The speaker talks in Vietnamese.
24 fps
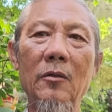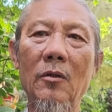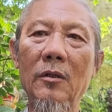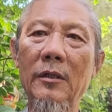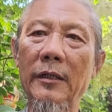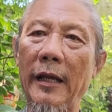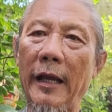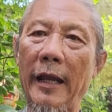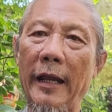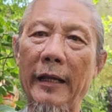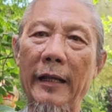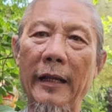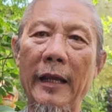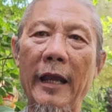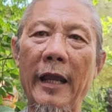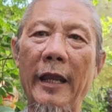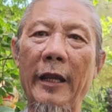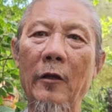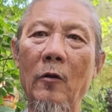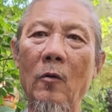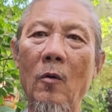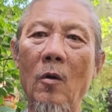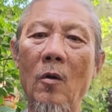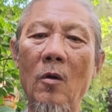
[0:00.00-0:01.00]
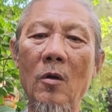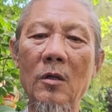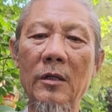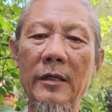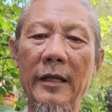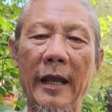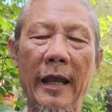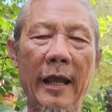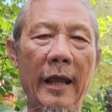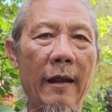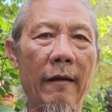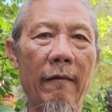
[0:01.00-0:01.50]
nó càng ngày nó
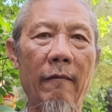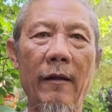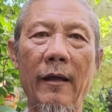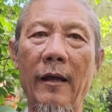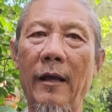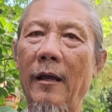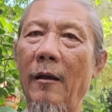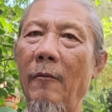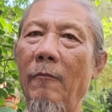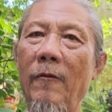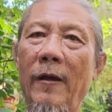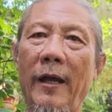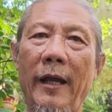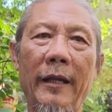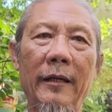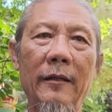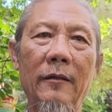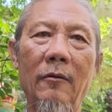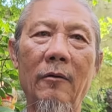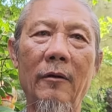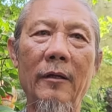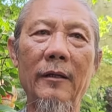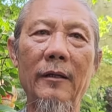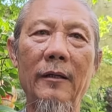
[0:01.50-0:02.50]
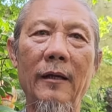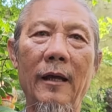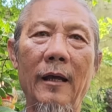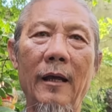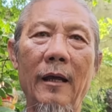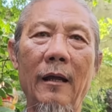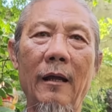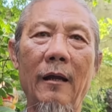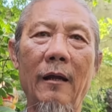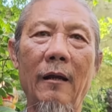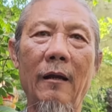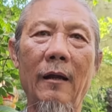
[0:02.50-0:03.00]
càng là phải nói là
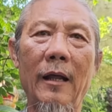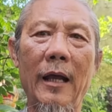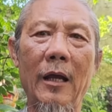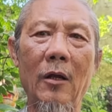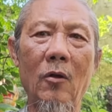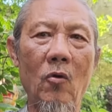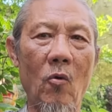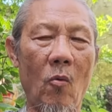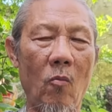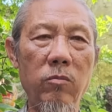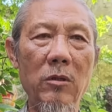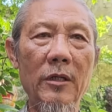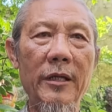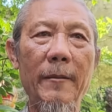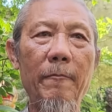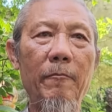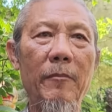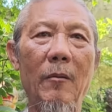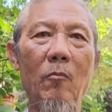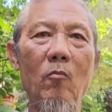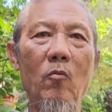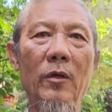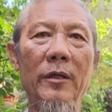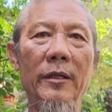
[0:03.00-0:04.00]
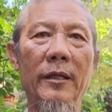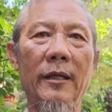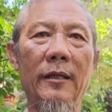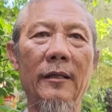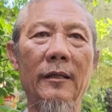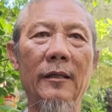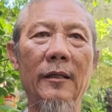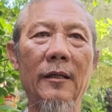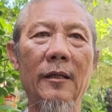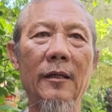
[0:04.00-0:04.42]
khủng khiếp lắm quý vị.